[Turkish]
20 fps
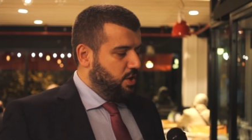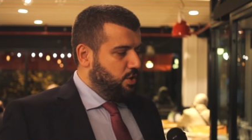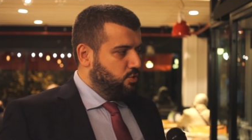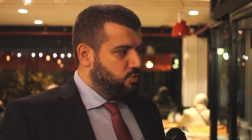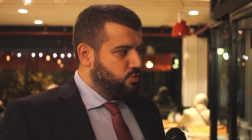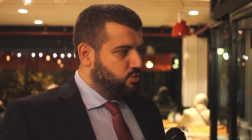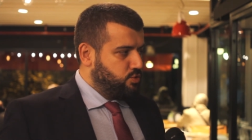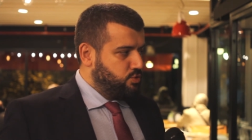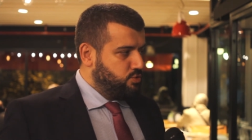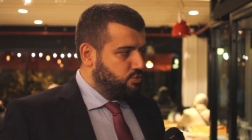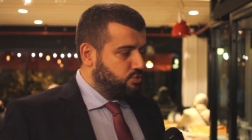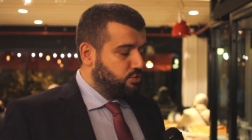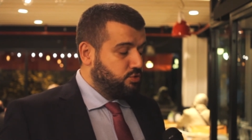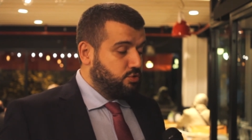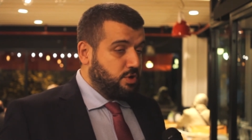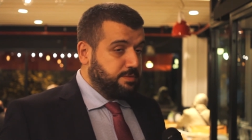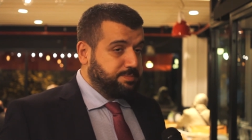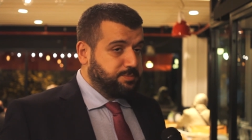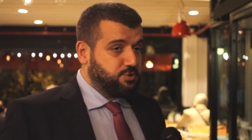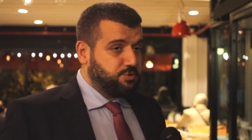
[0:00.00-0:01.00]
Üçüncüsü
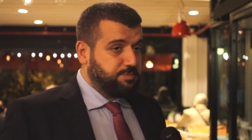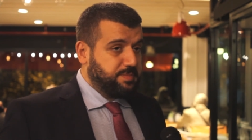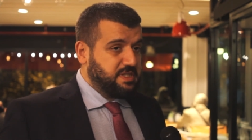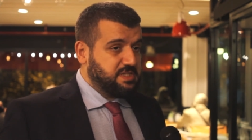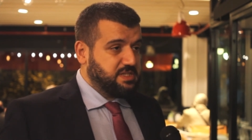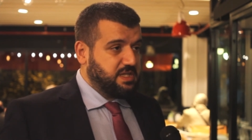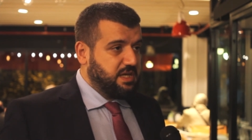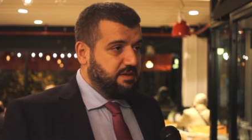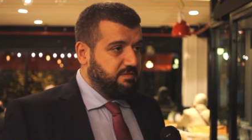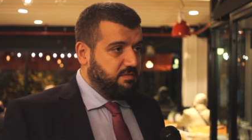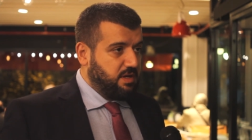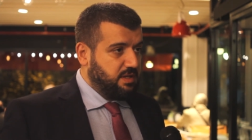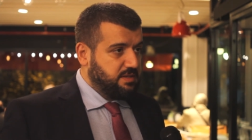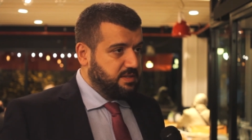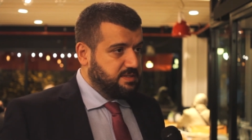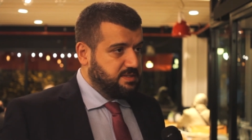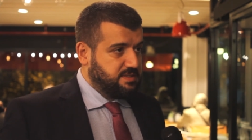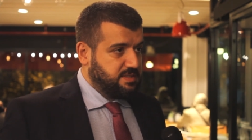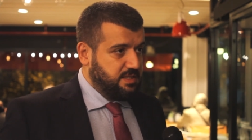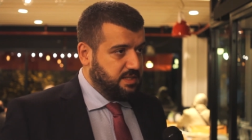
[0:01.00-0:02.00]
4.5-5G
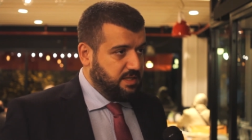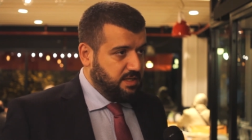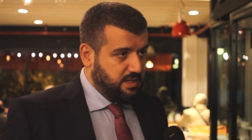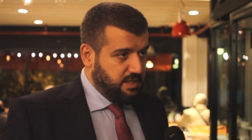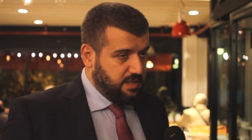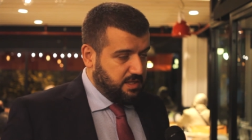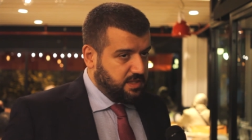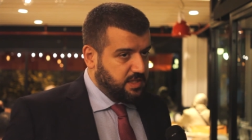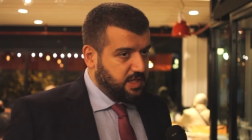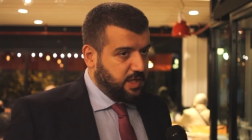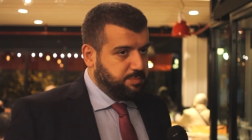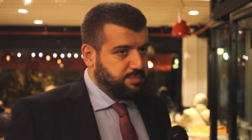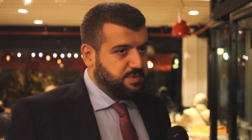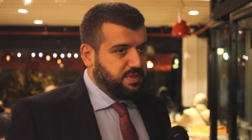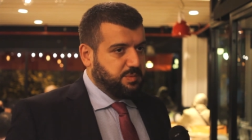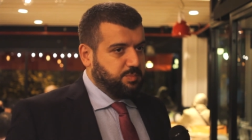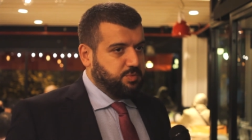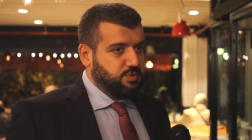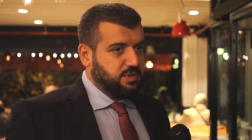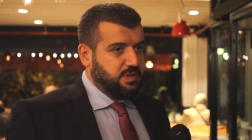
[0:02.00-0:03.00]
vadisi
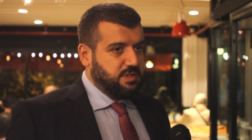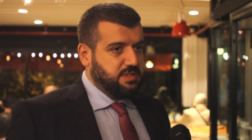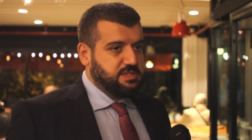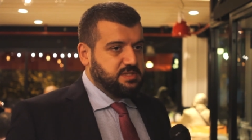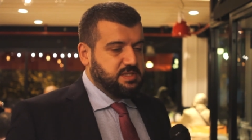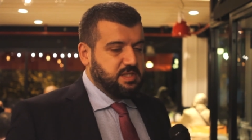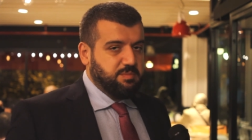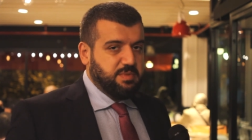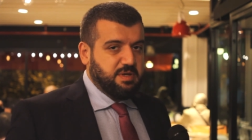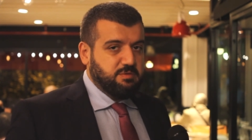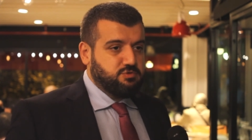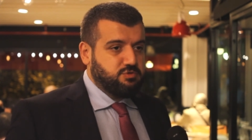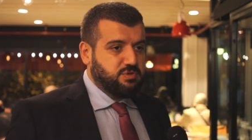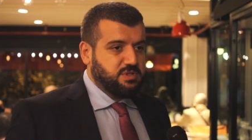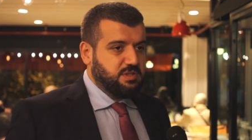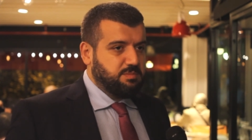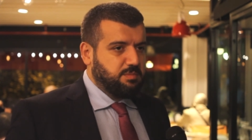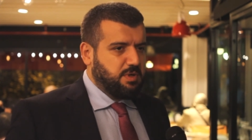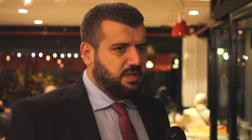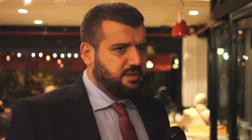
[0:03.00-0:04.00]
yaptık burada. İşte mevcut
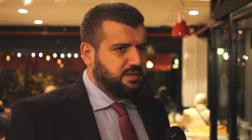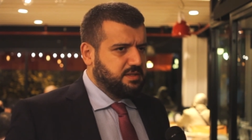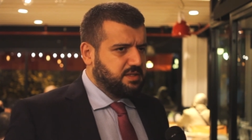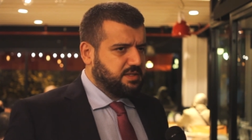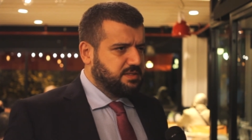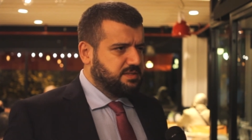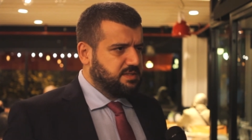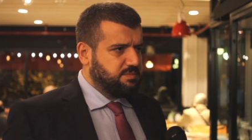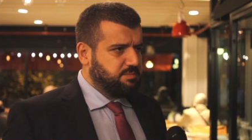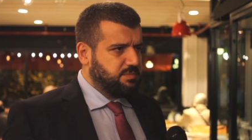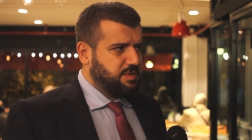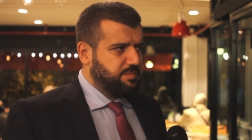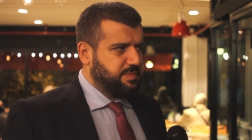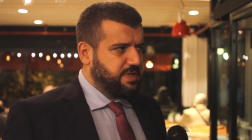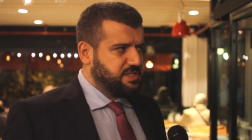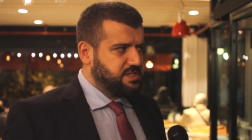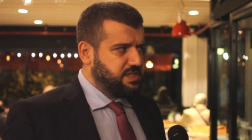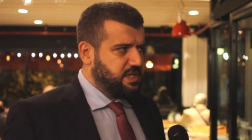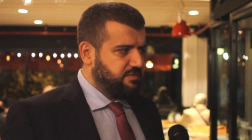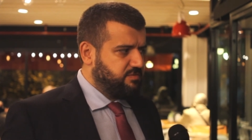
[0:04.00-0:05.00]
26 Kasım'da
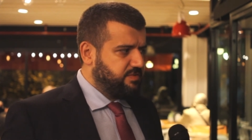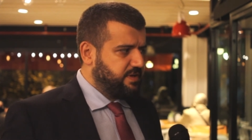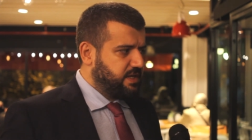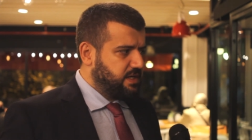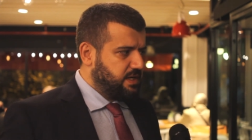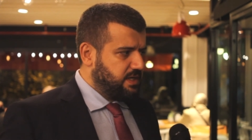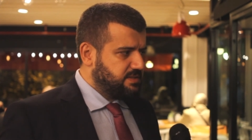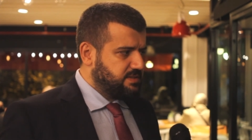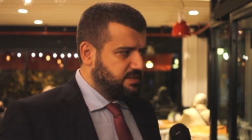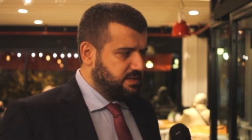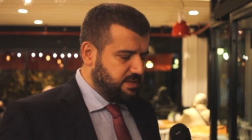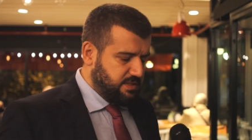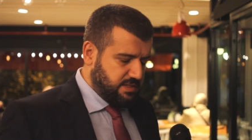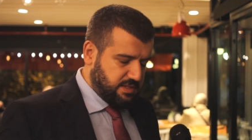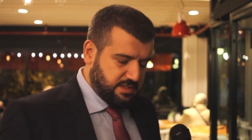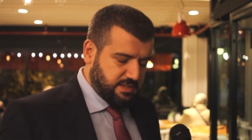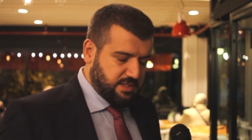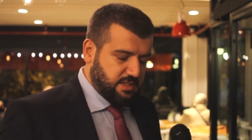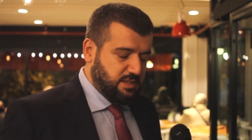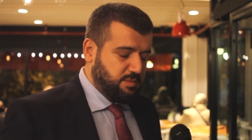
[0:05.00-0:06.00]
5G frekansları
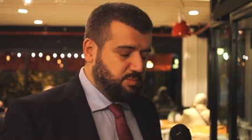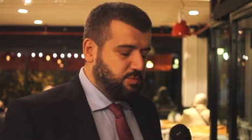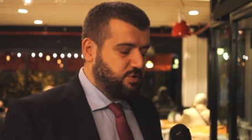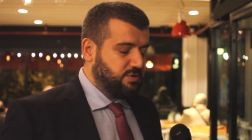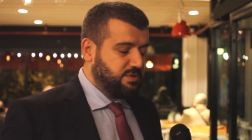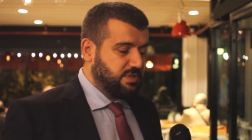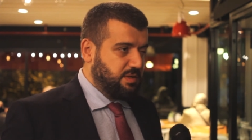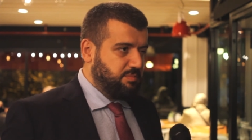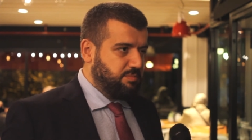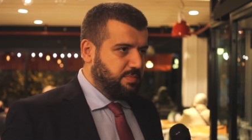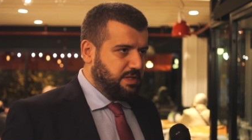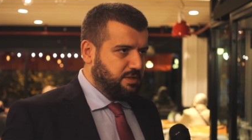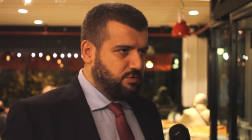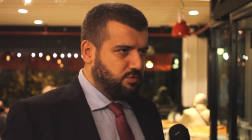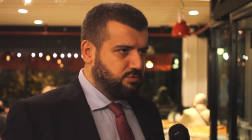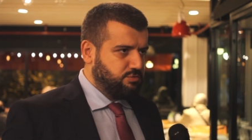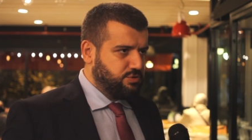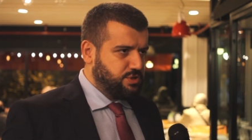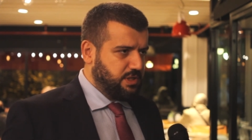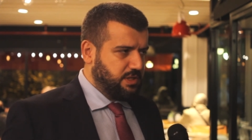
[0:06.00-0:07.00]
yanılmıyorsam belli
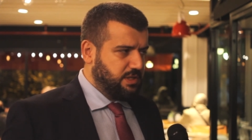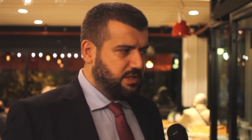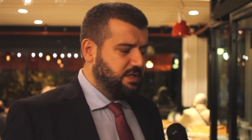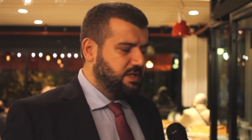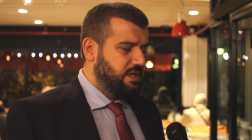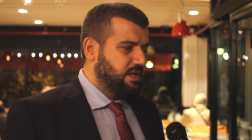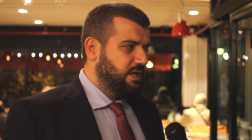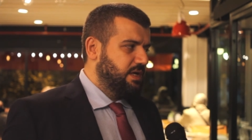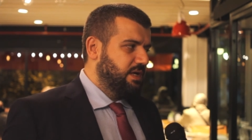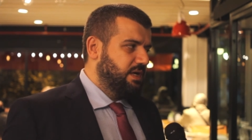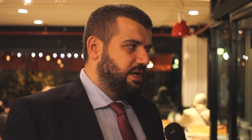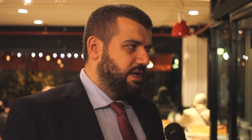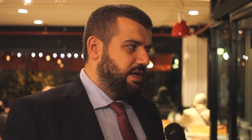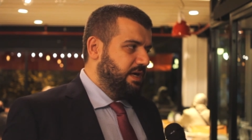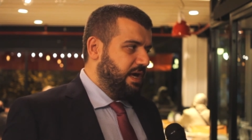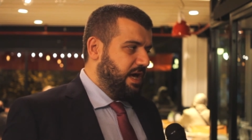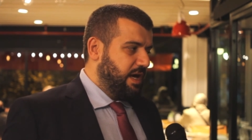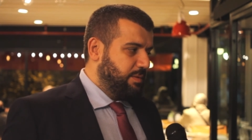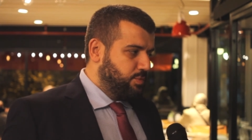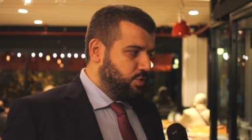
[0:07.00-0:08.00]
olacak.
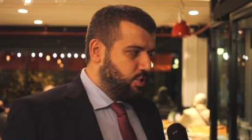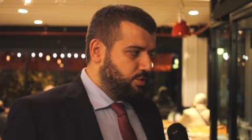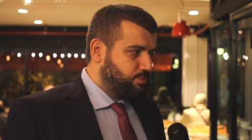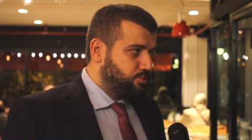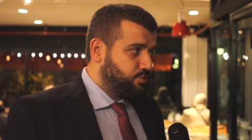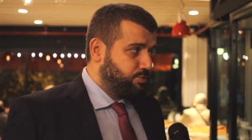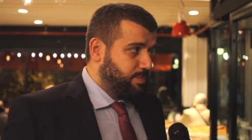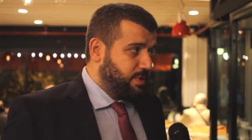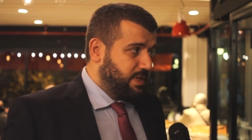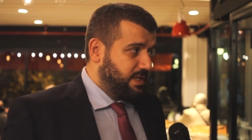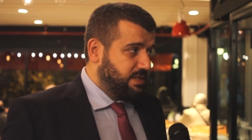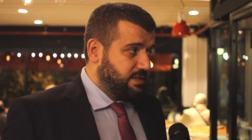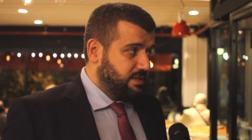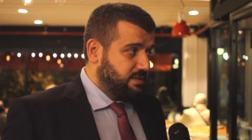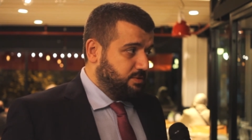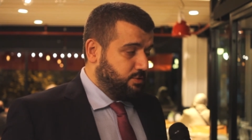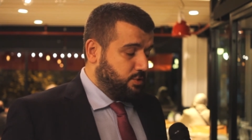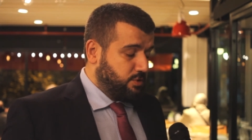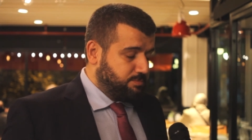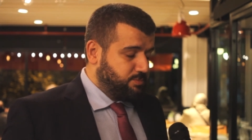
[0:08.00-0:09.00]
Hem
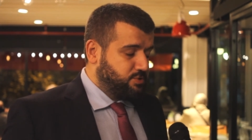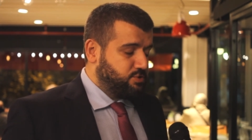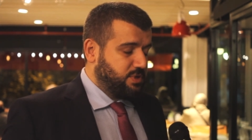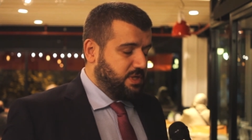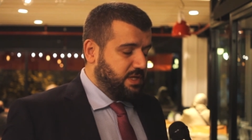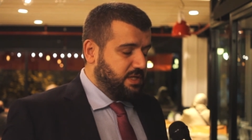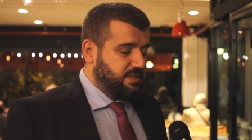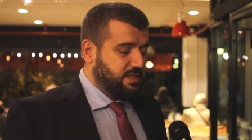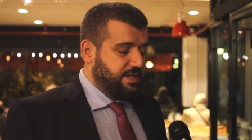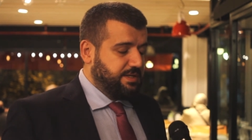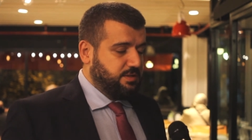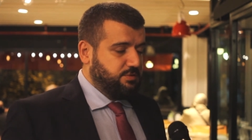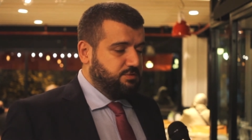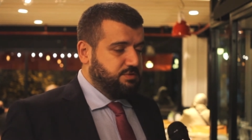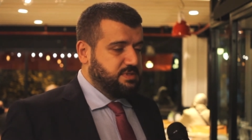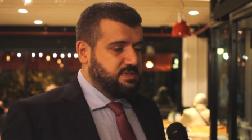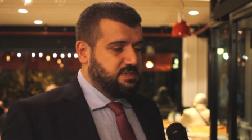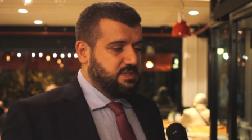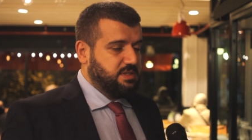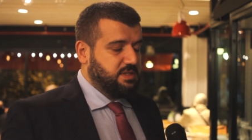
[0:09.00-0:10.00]
4.5G g
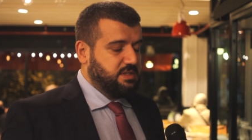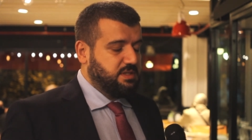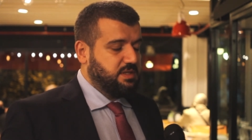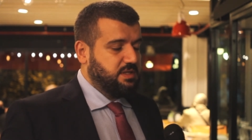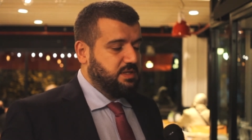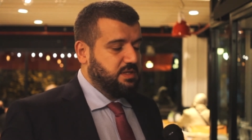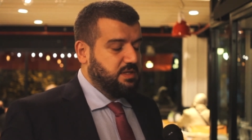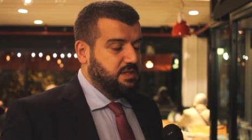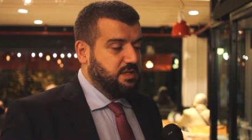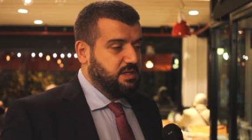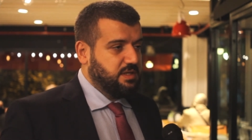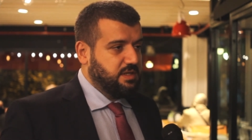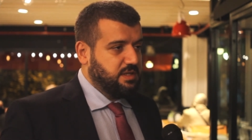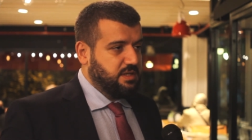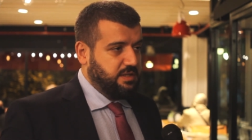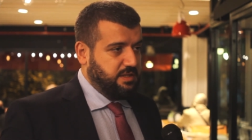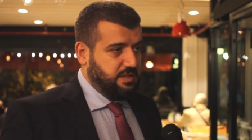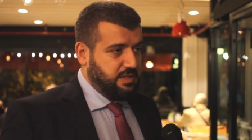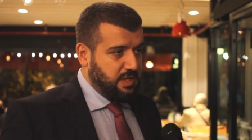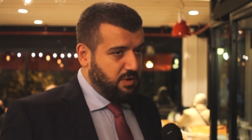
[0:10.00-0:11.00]
teknolojisinin
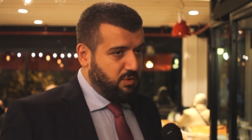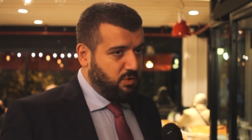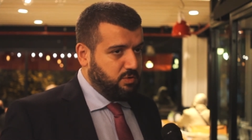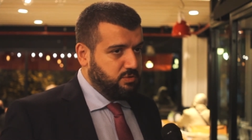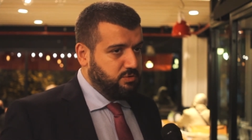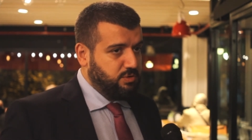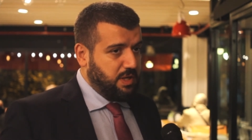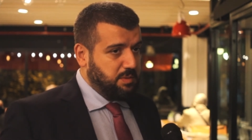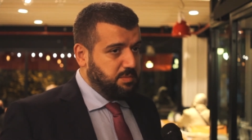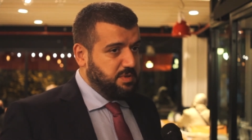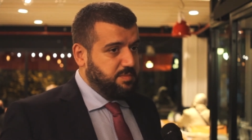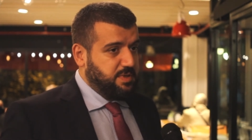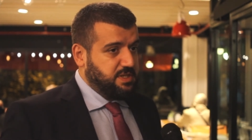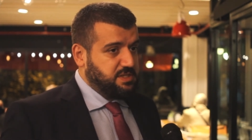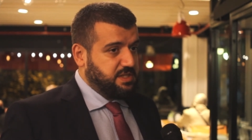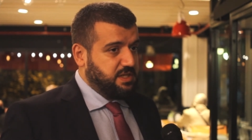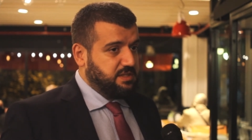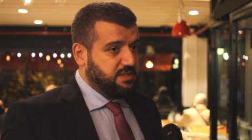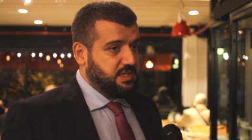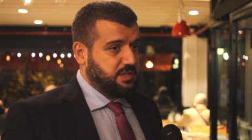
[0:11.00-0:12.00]
e, ne oldu hem de
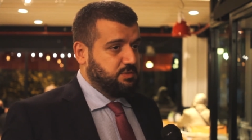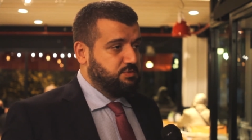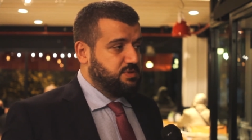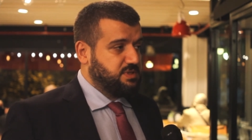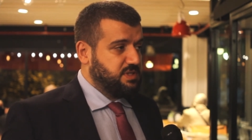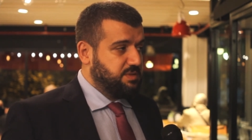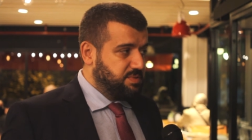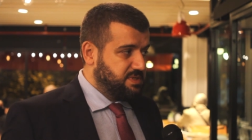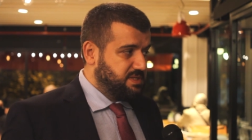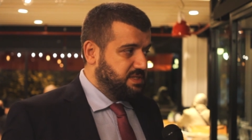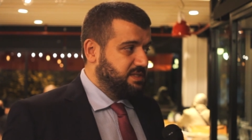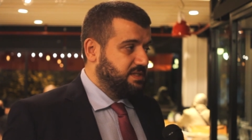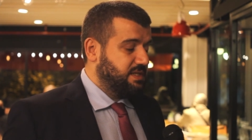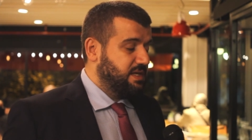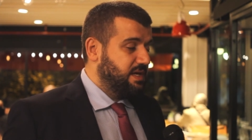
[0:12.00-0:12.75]
5G teknolojisinde bizim